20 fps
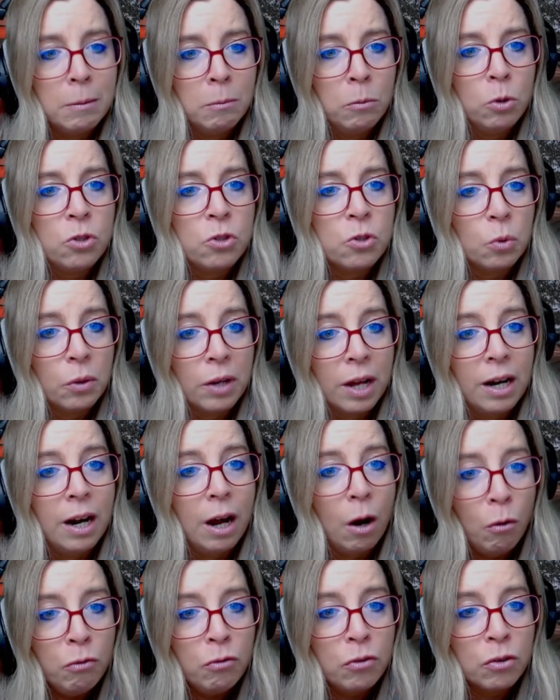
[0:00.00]
emotional
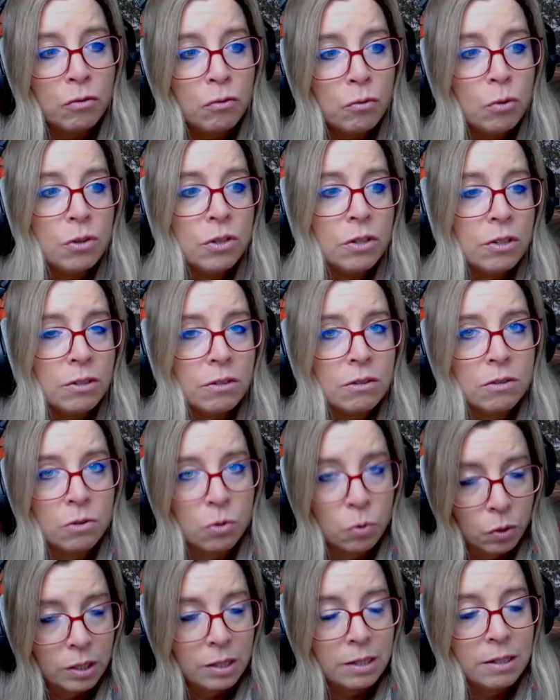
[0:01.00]
aufgewühlt ist,
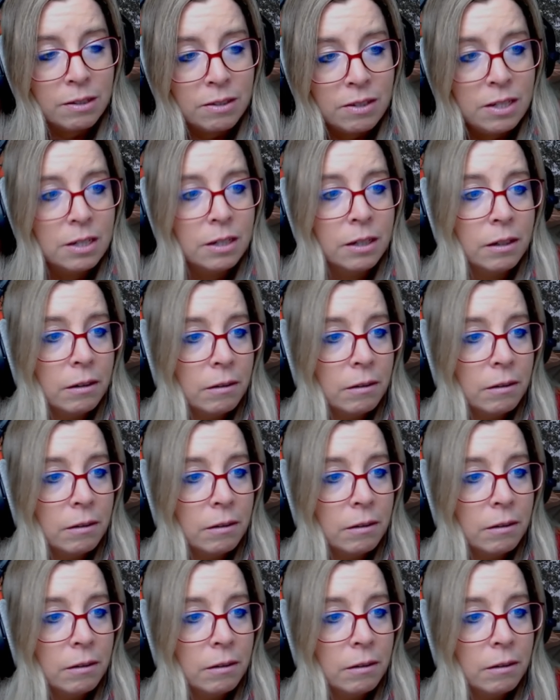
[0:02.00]
zu kritisieren.